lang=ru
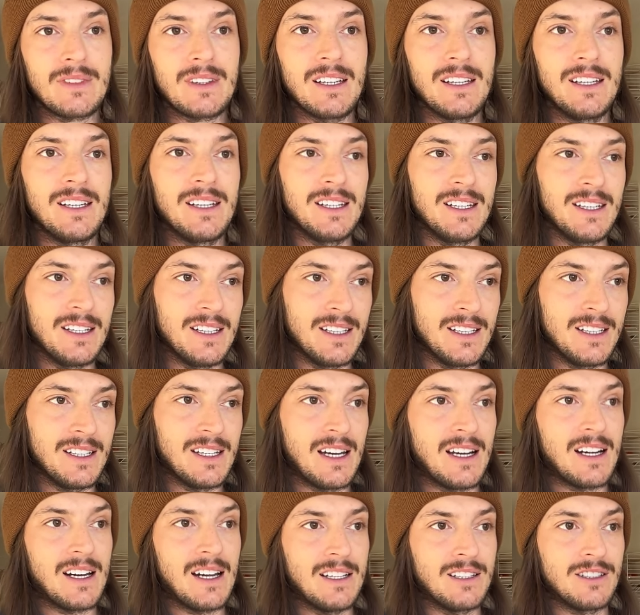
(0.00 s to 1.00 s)
И я
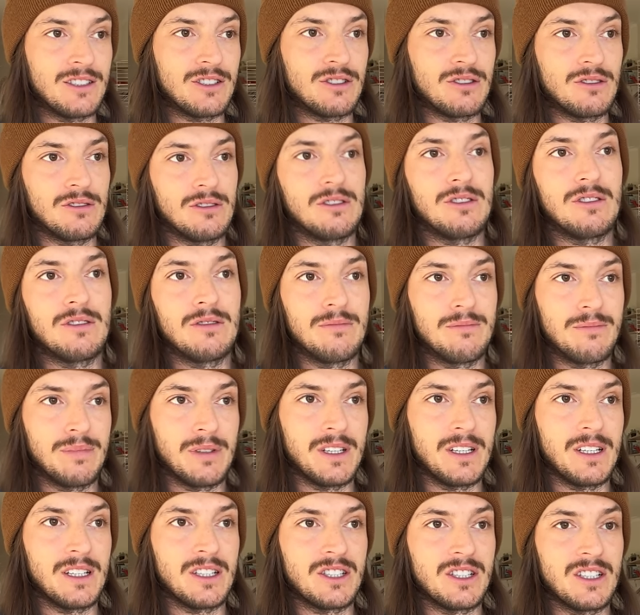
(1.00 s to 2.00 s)
рад, что
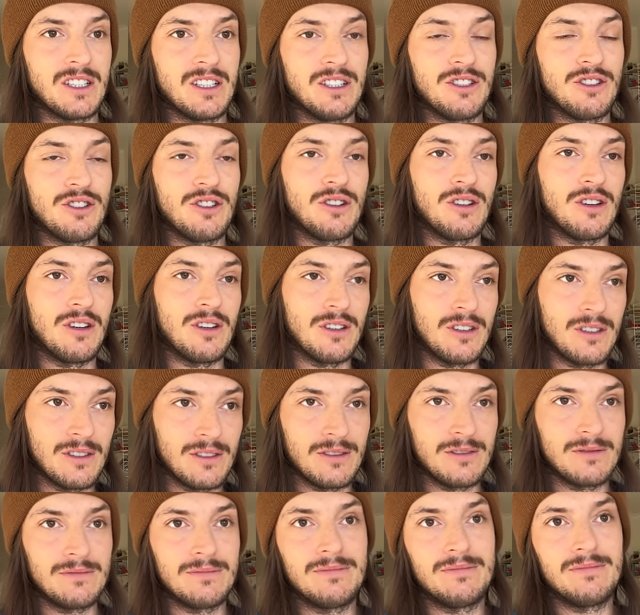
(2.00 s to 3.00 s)
пережил ее
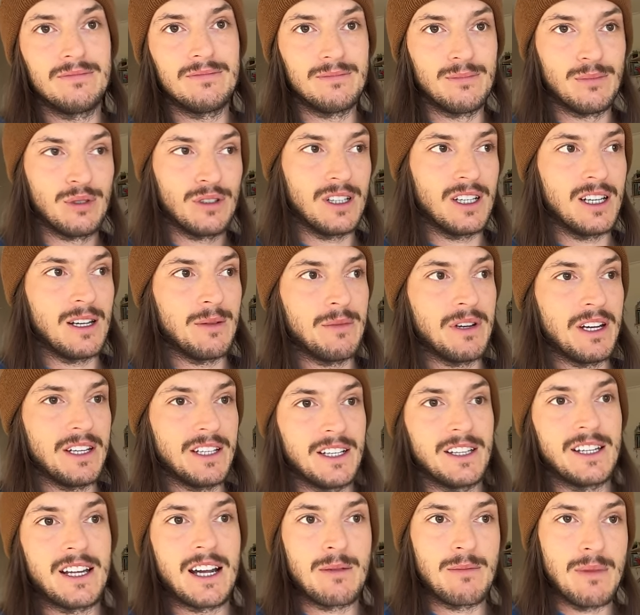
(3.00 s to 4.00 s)
более-менее
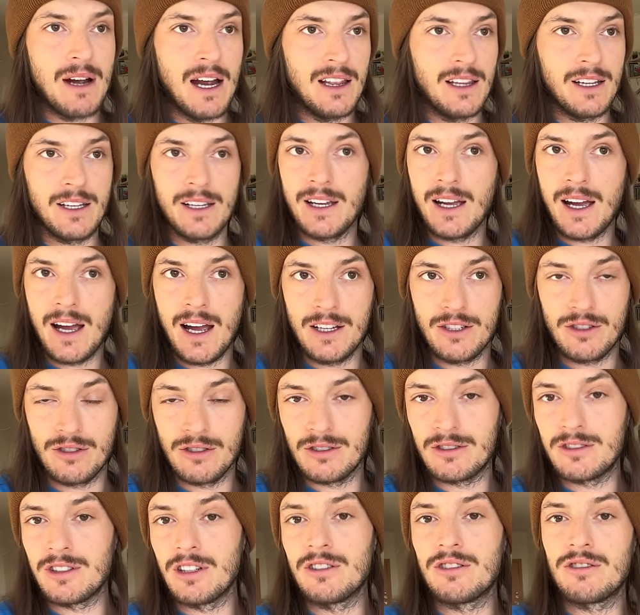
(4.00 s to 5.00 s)
нормально. Я
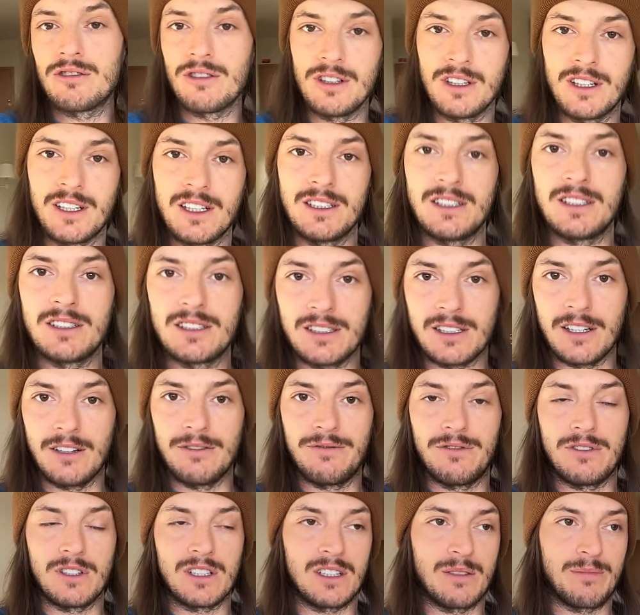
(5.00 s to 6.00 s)
чувствовал только
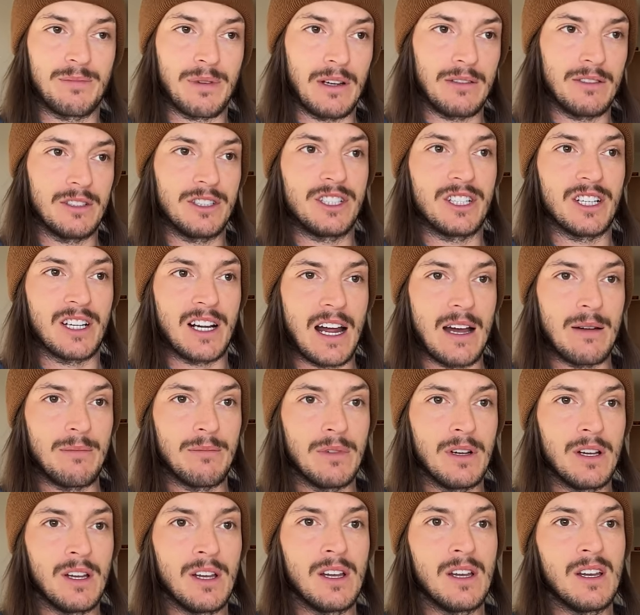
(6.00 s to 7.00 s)
дискомфорт по
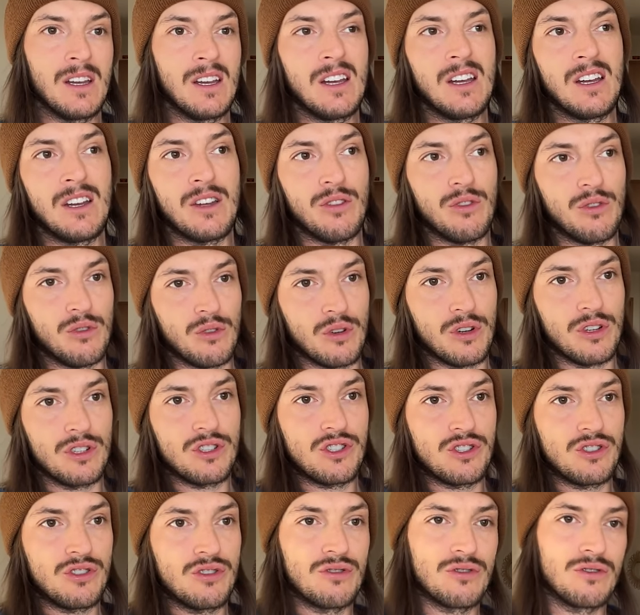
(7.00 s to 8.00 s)
вечерам.
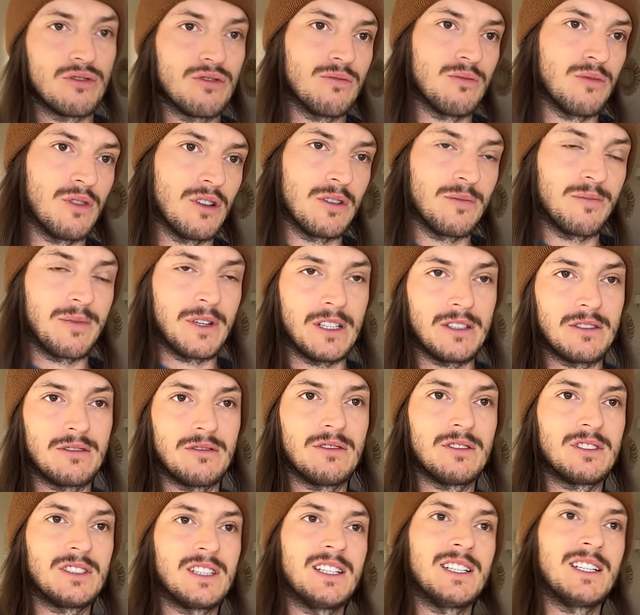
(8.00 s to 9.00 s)
Ночью мог
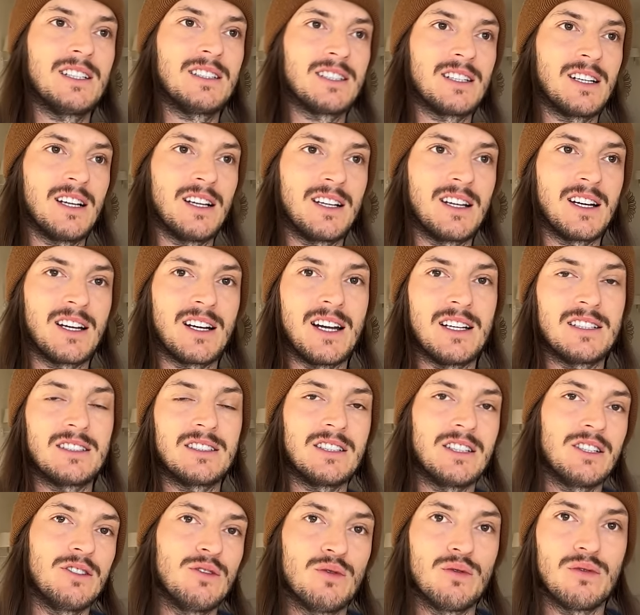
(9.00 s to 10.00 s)
проснуться несколько раз
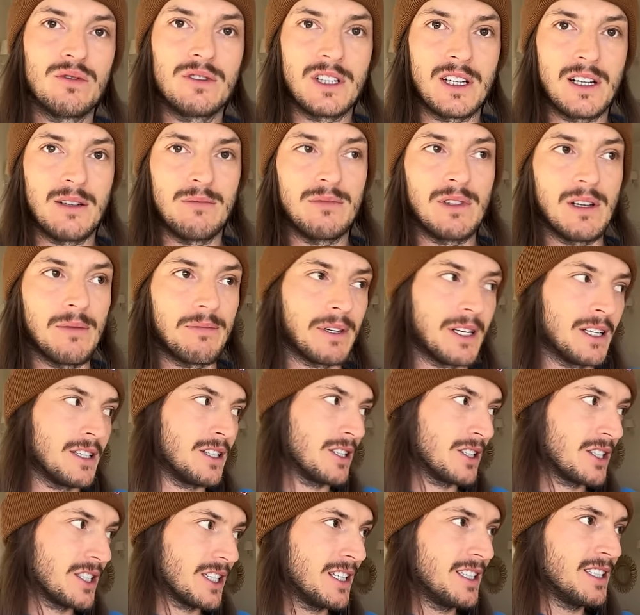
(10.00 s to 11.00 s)
и утром. На
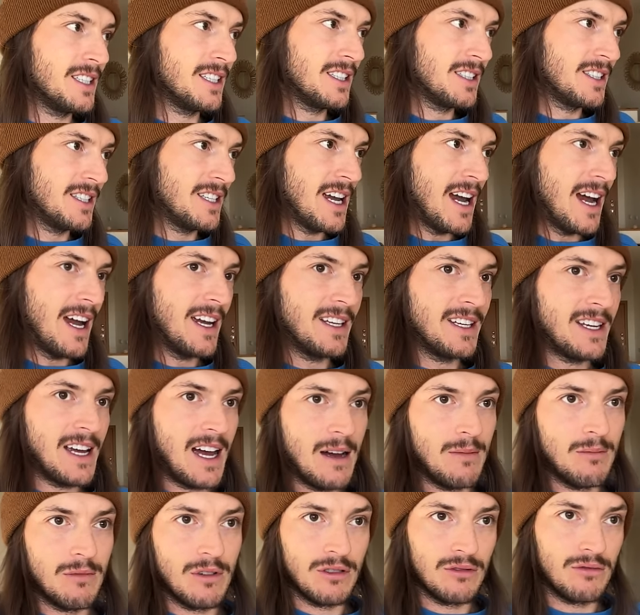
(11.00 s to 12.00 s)
протяжении дня я
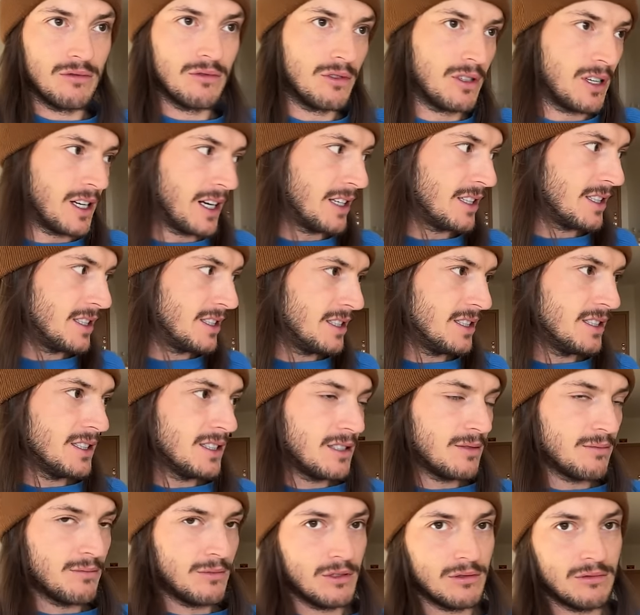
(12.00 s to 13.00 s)
могу ходить,
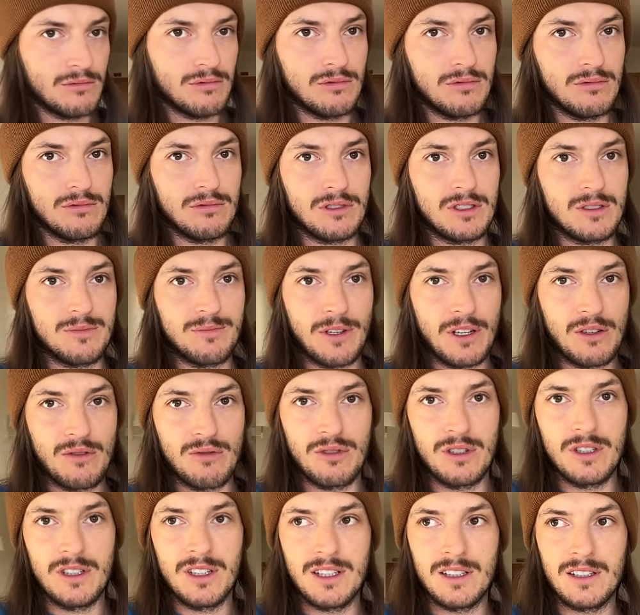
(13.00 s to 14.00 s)
могу
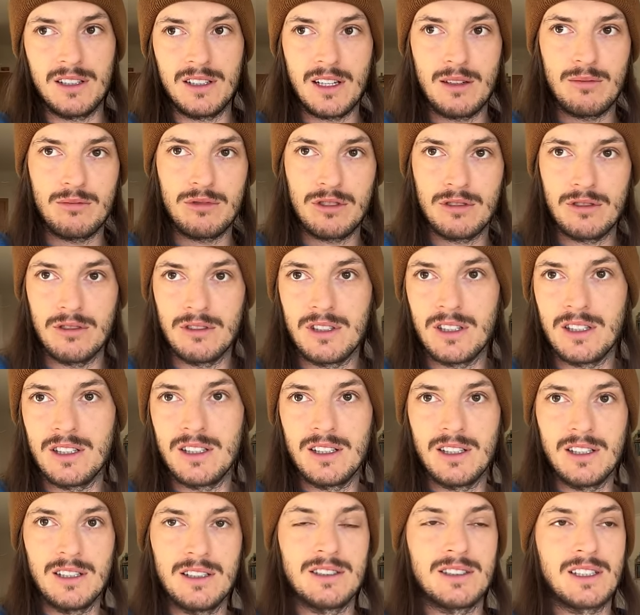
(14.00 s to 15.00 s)
спокойно там что-то
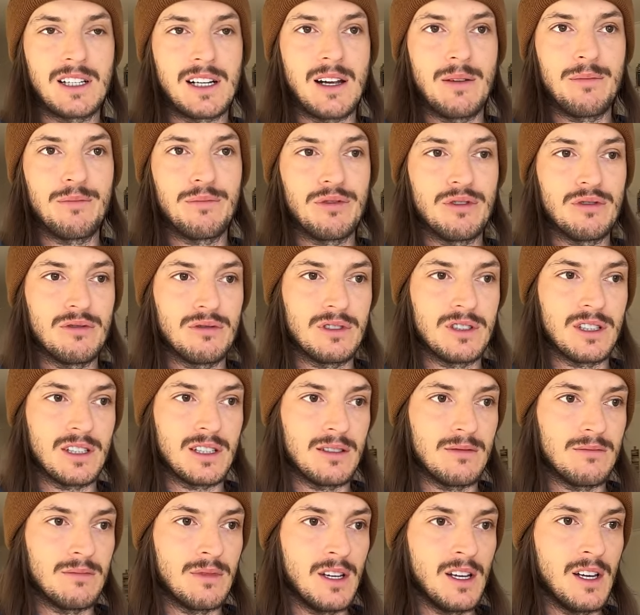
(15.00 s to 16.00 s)
делать за
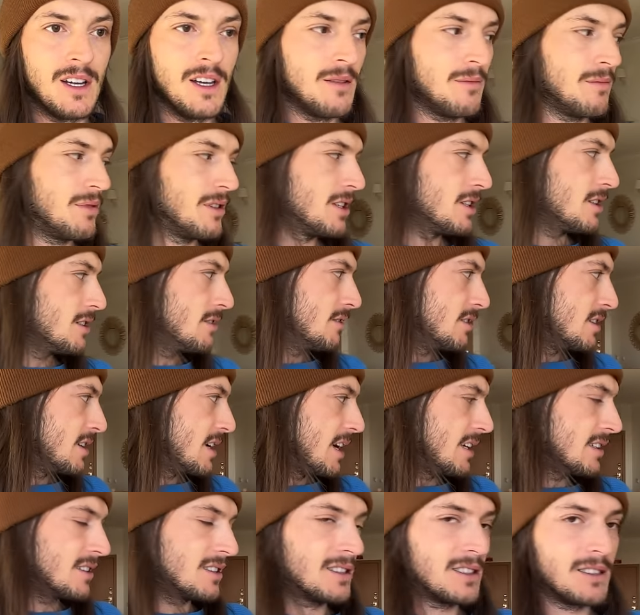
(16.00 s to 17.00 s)
компьютером,
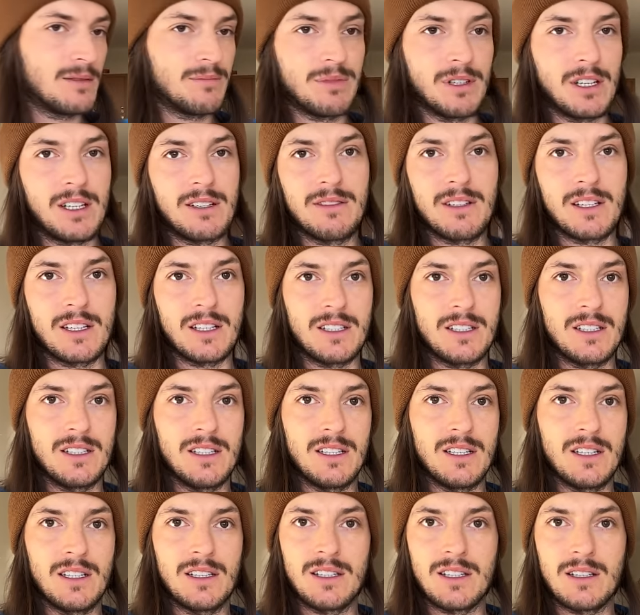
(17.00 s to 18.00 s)
передвигаться по
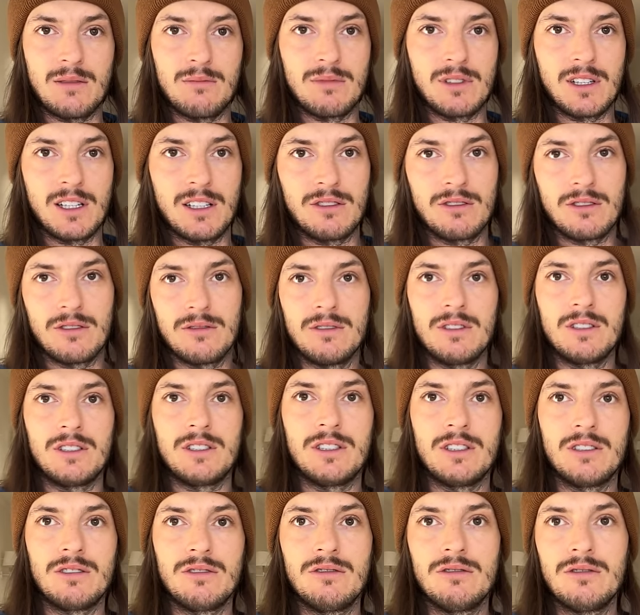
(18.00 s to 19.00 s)
квартире, там готовить
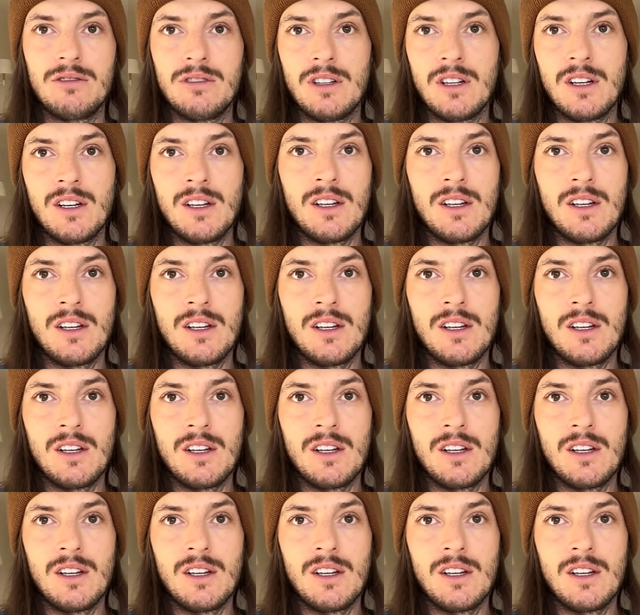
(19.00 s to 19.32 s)
еду.